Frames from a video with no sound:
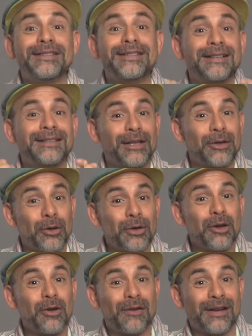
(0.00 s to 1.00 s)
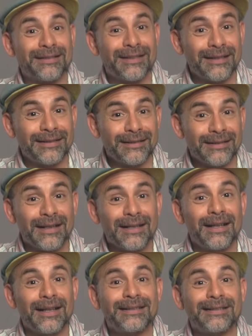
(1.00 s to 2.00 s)
se enteró que los franceses
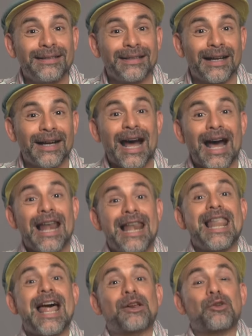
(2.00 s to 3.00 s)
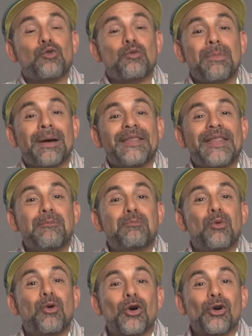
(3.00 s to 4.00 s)
le decían la rumba
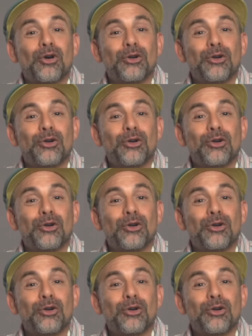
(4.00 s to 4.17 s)
d'amour.